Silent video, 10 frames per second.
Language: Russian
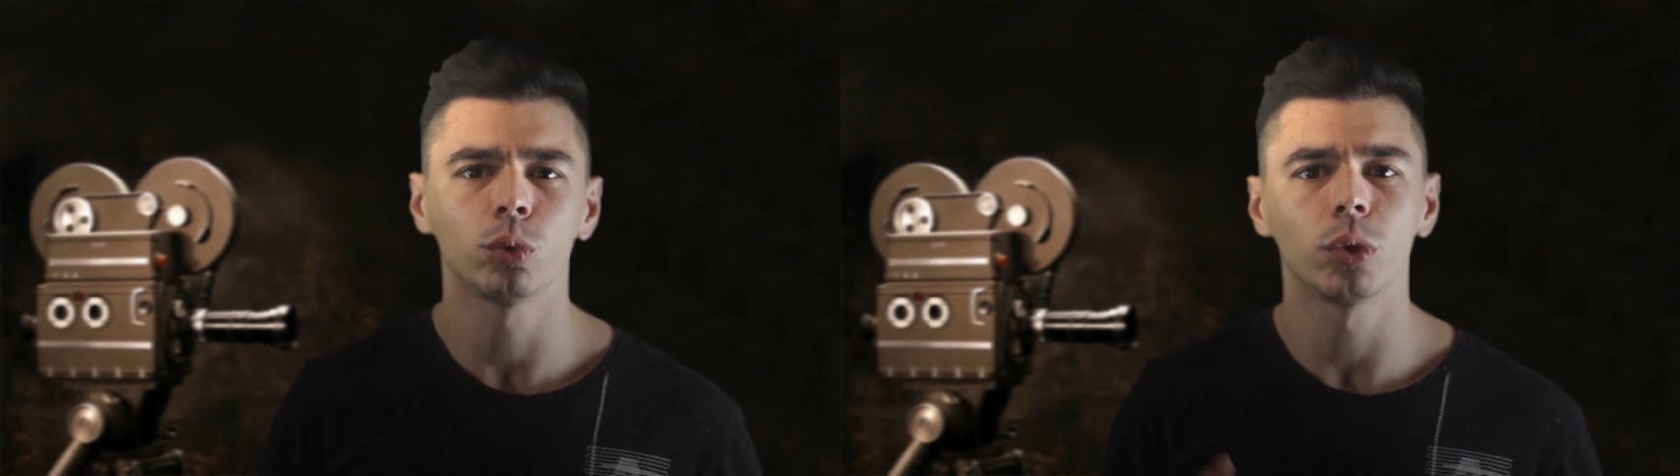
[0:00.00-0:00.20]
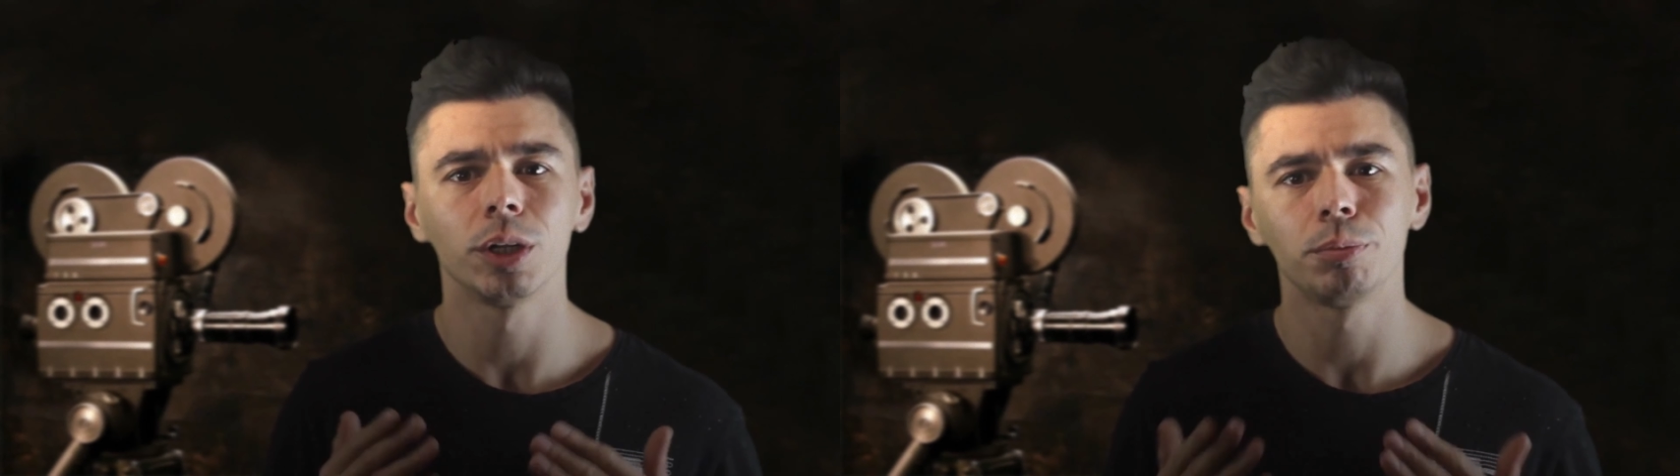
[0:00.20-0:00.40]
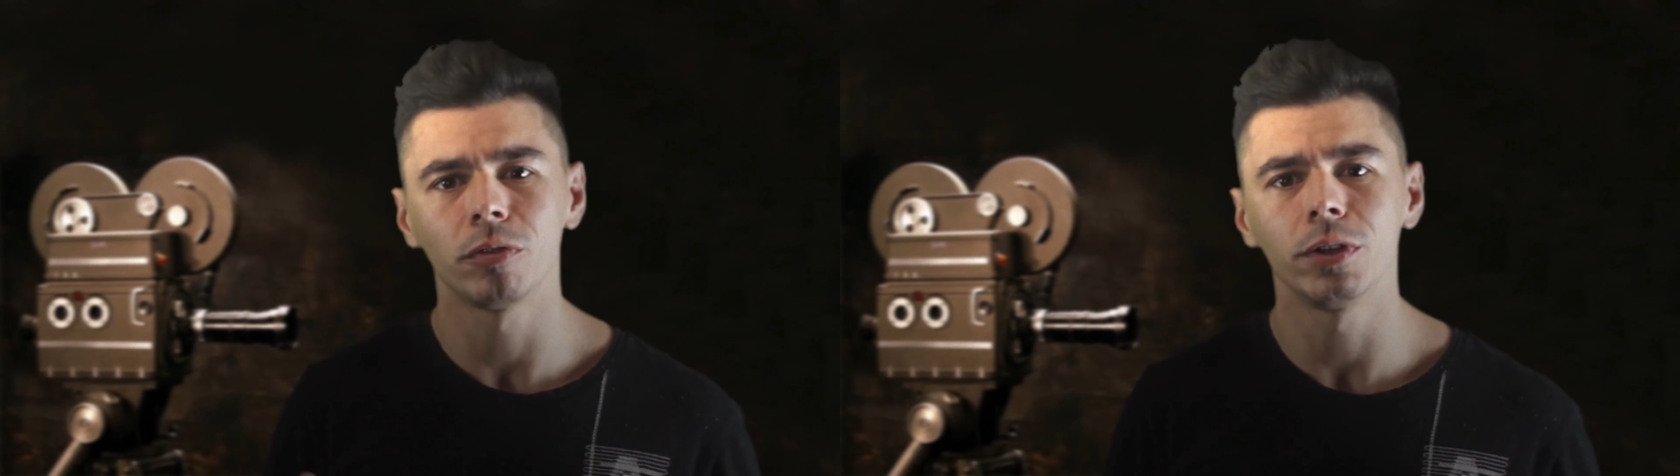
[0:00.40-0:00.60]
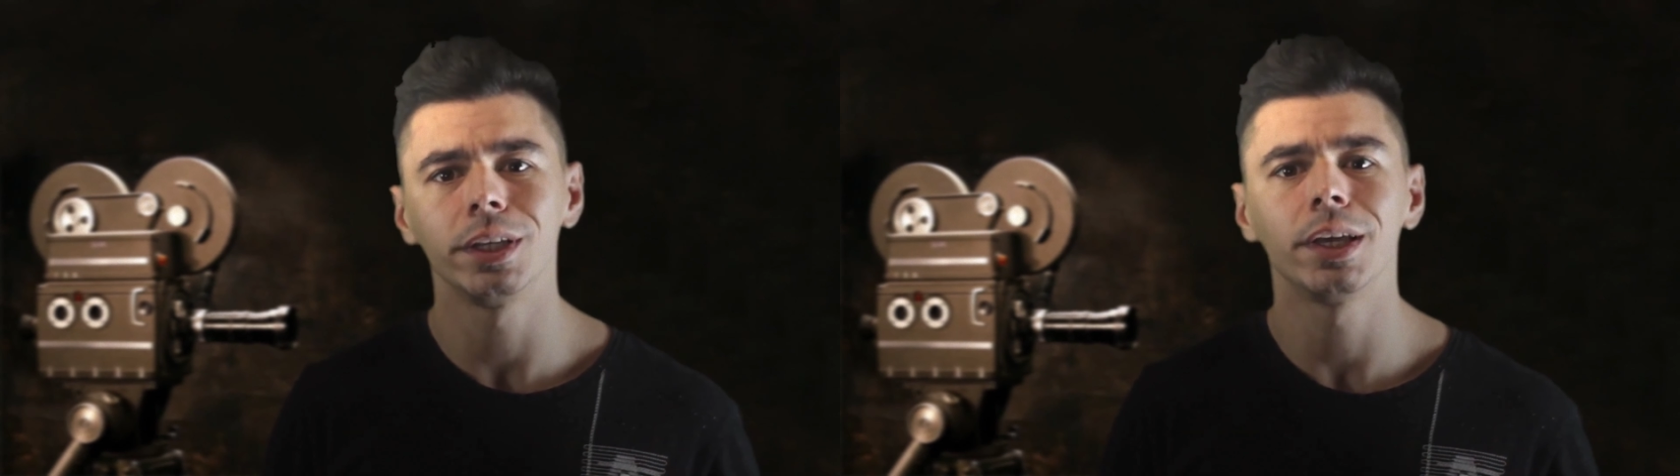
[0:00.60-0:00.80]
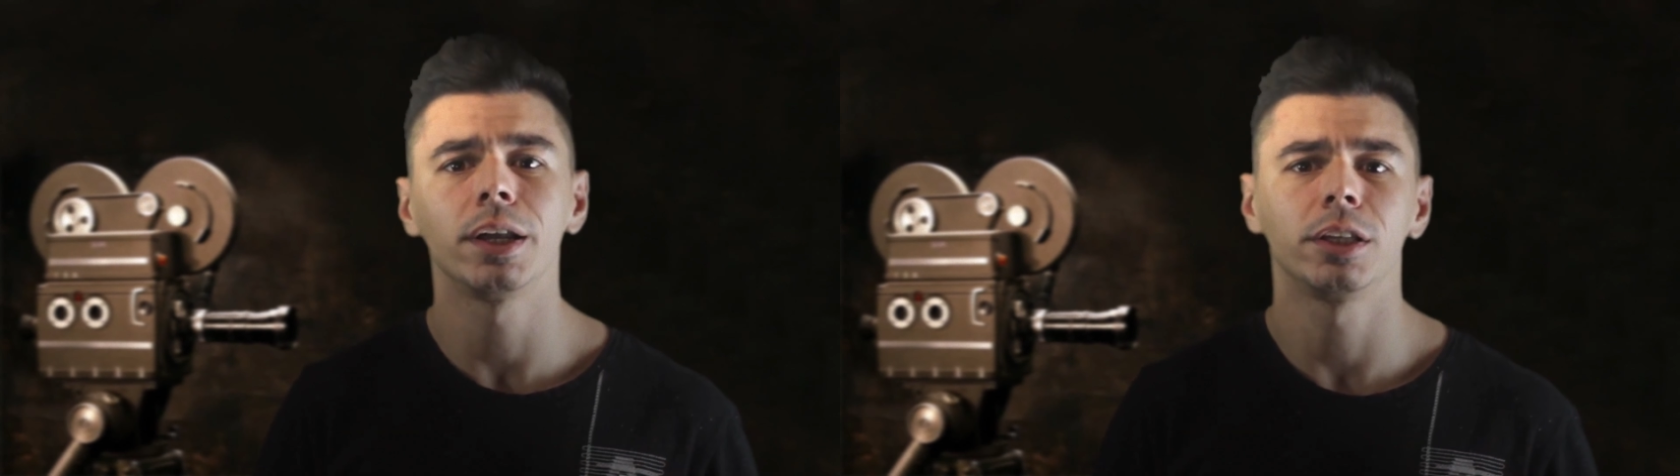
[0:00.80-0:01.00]
которые
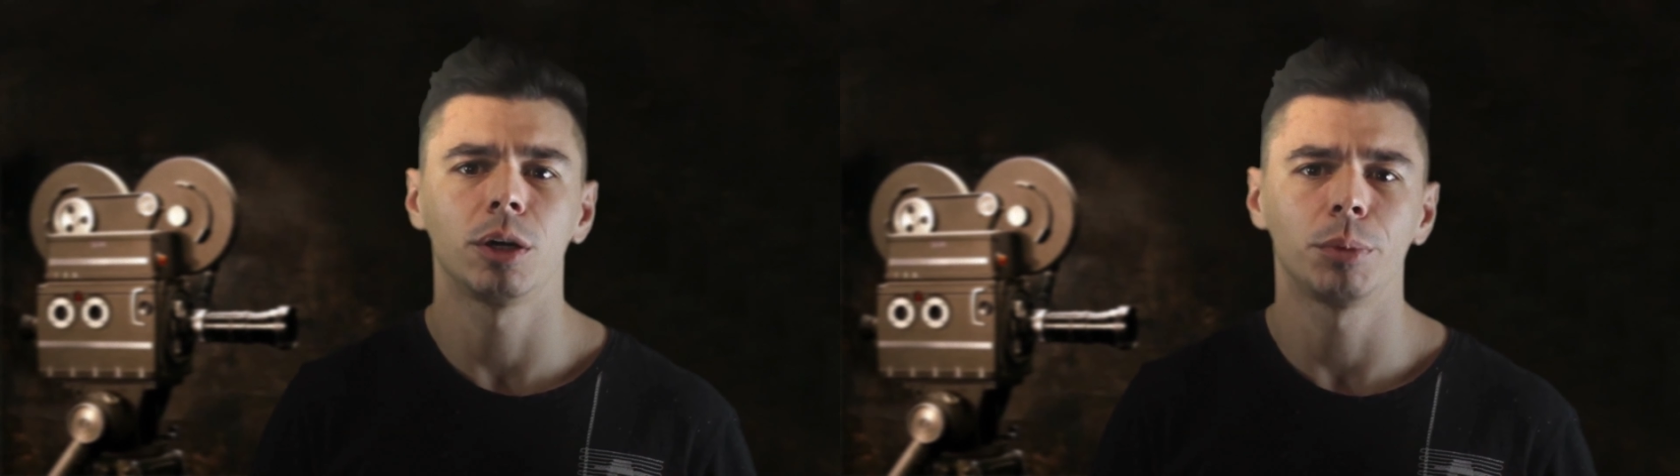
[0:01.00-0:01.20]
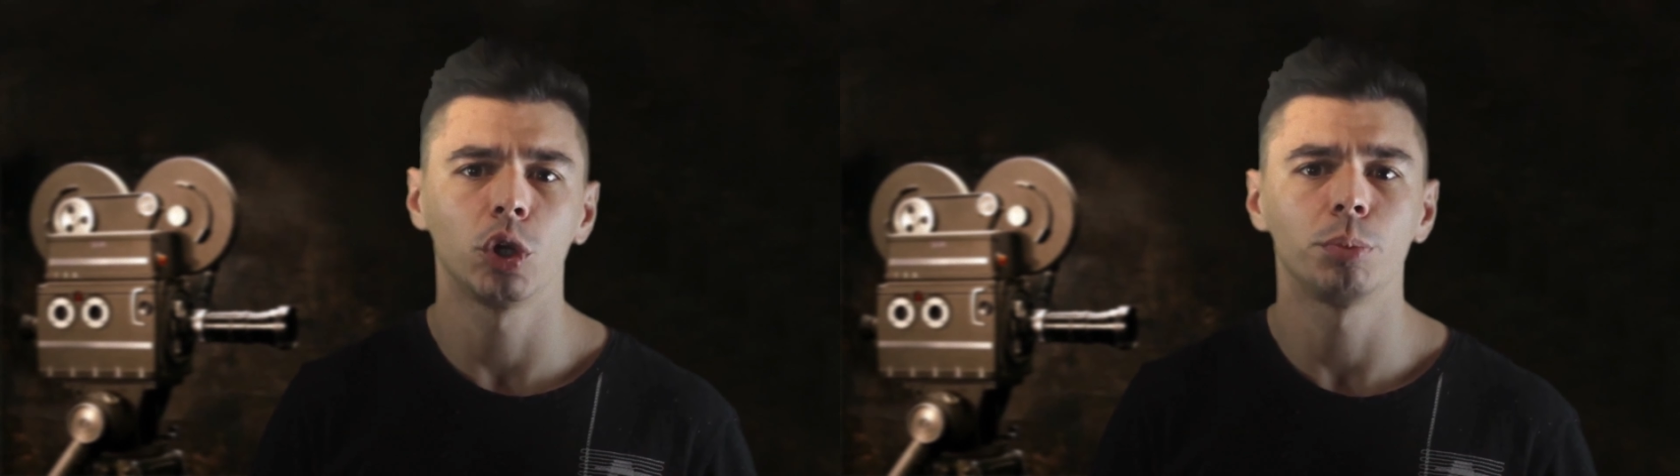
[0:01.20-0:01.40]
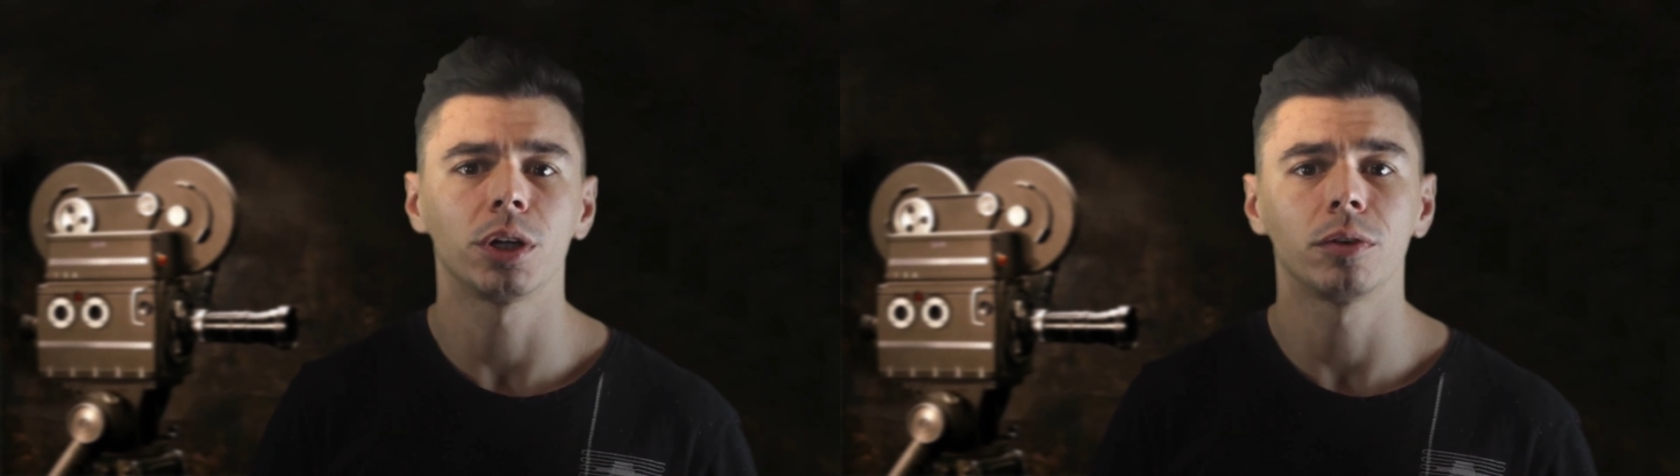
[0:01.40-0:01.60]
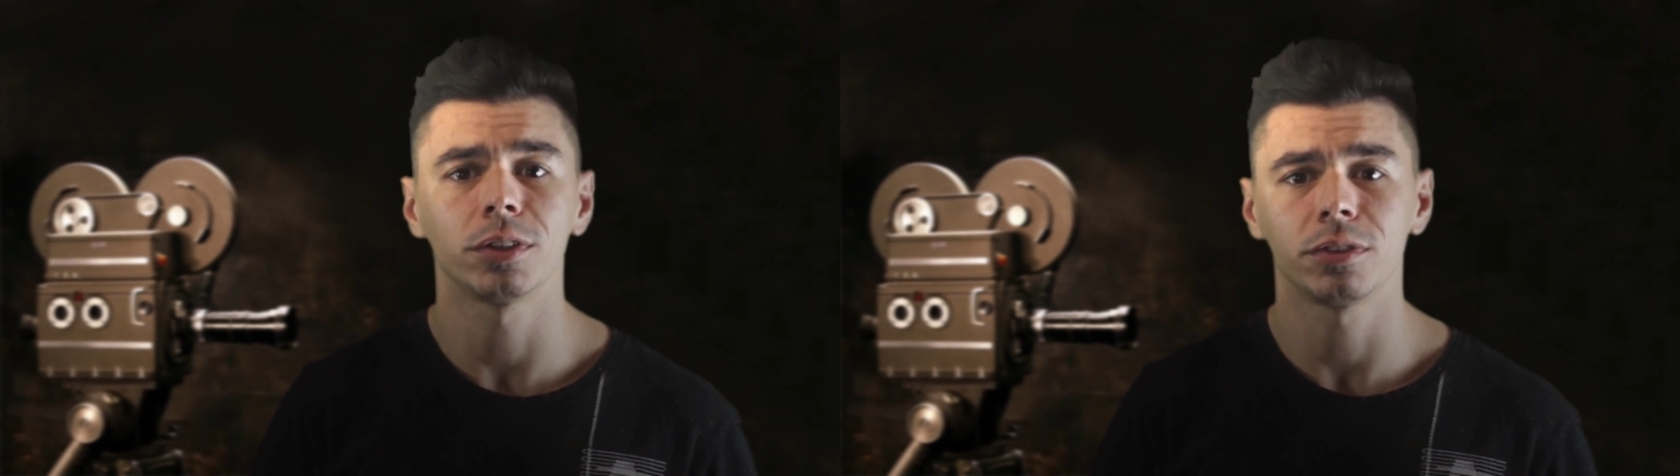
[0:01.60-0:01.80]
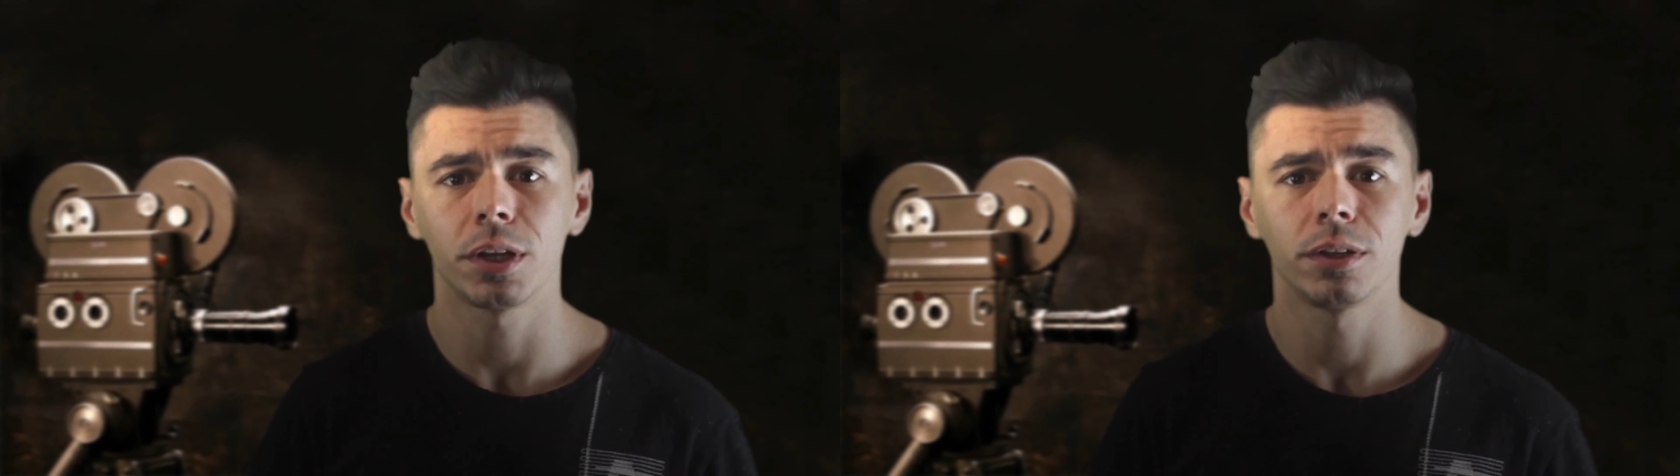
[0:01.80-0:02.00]
повлияли на мое
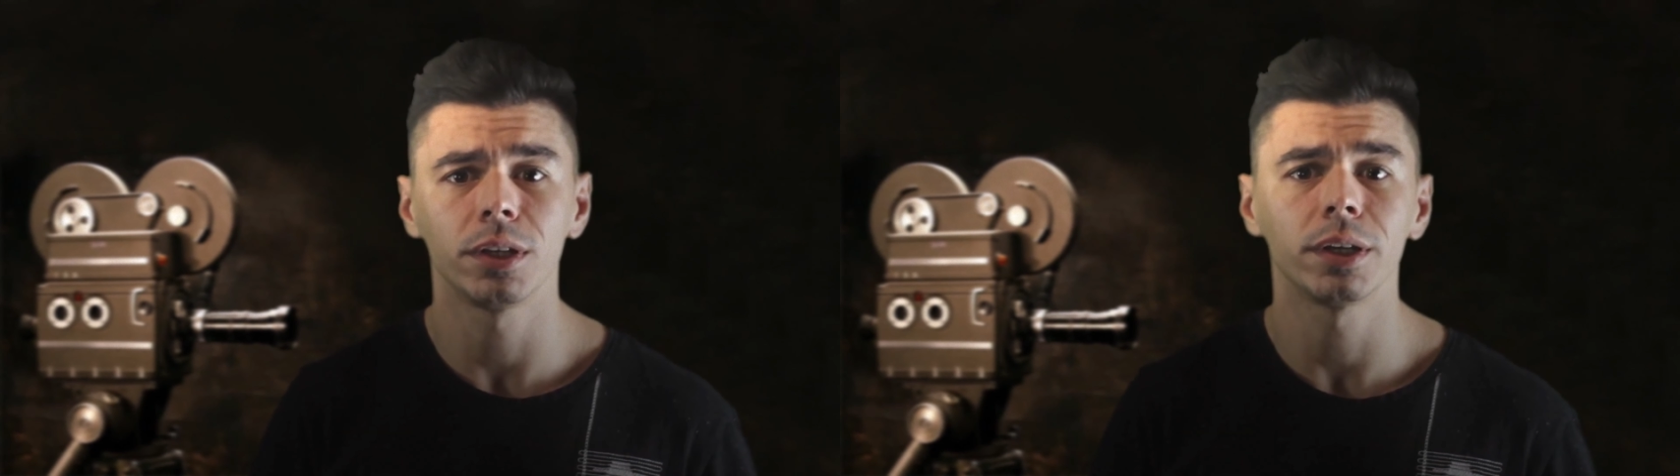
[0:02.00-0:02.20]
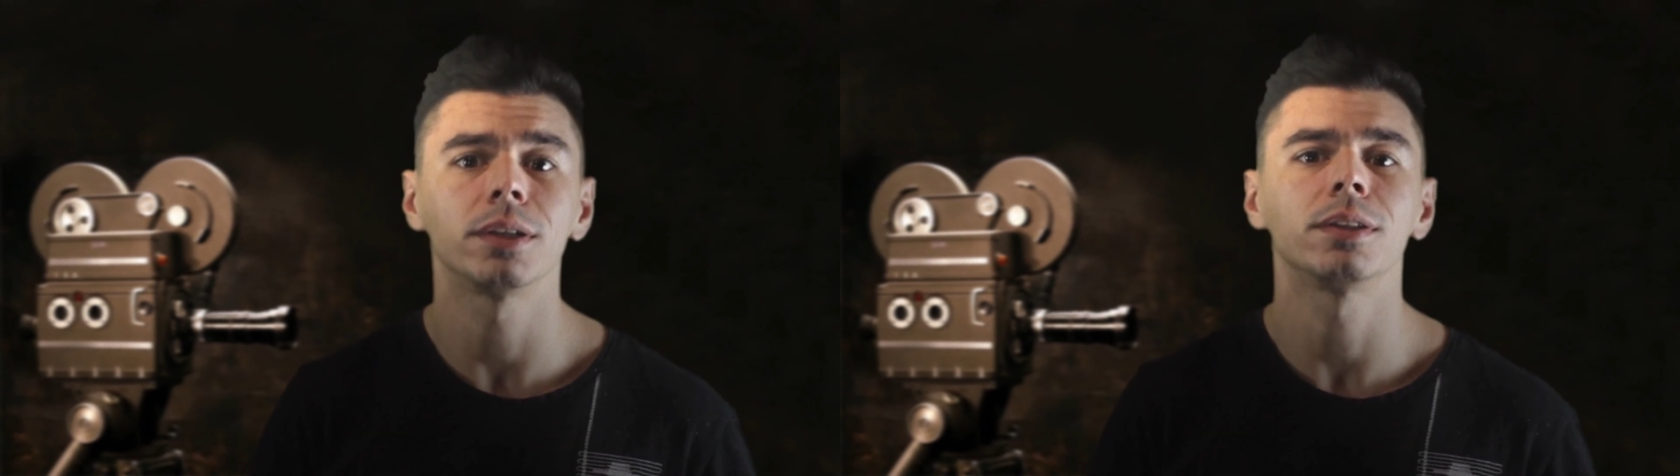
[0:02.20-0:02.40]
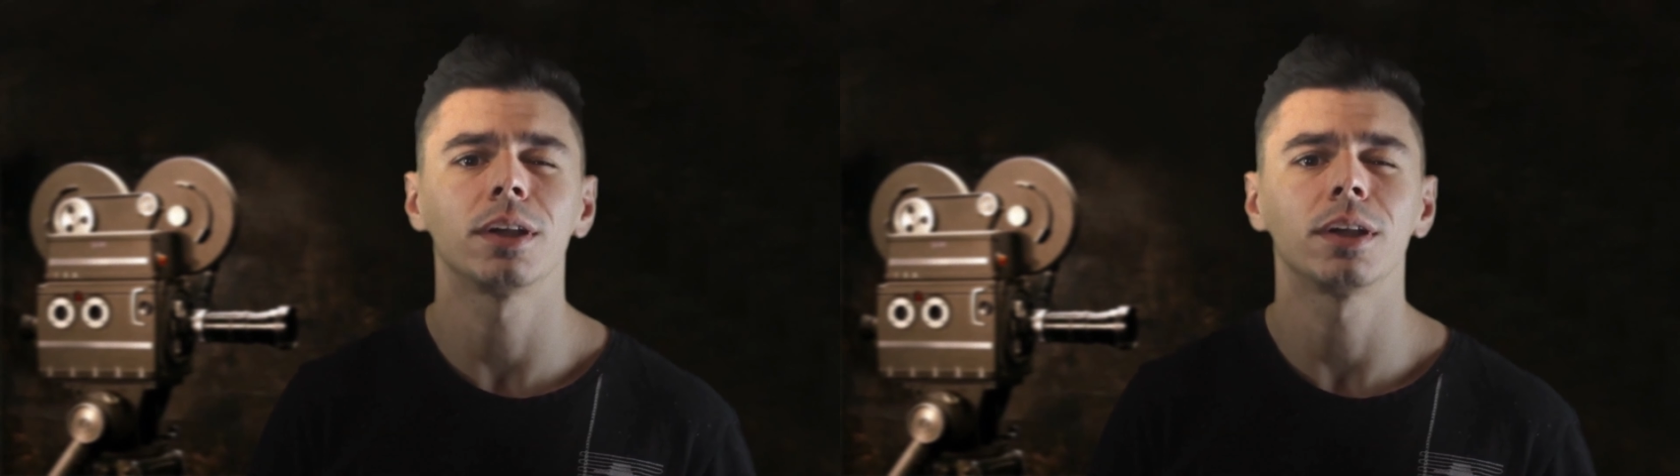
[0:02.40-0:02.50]
мировоззрение